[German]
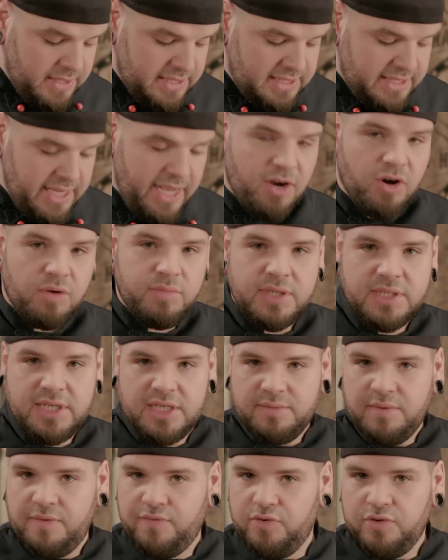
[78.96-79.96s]
Das Steak kommt jetzt
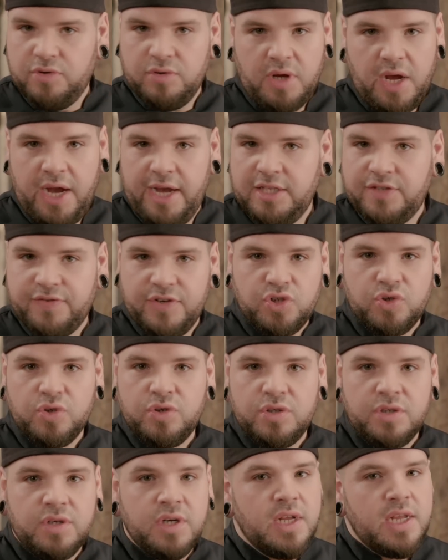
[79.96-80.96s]
erstmal für ein, zwei
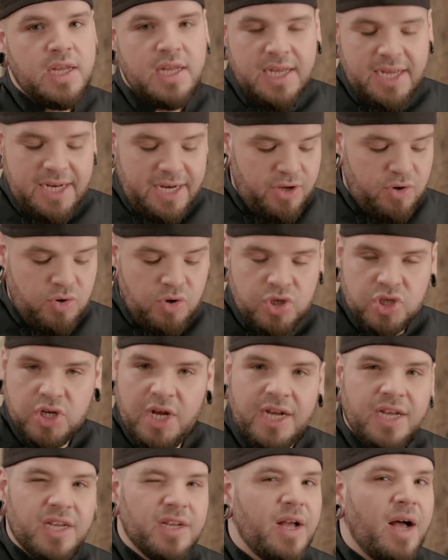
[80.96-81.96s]
Stunden in den
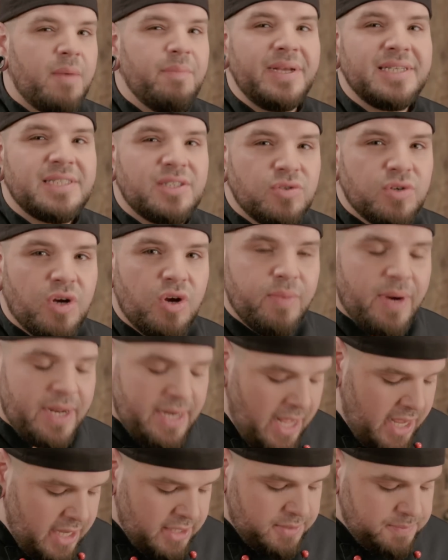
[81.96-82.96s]
Kühlschrank, am besten sogar über
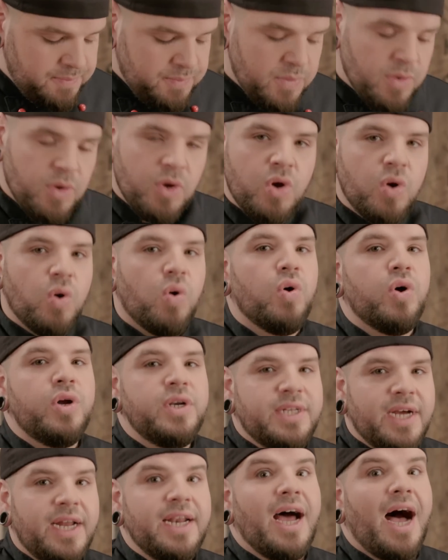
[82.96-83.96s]
Nacht
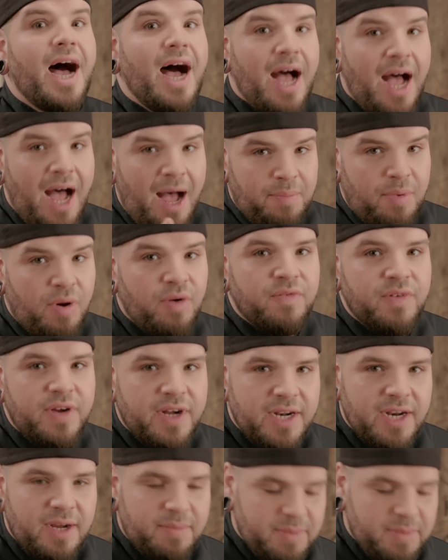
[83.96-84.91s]
und dann ab auf den Grill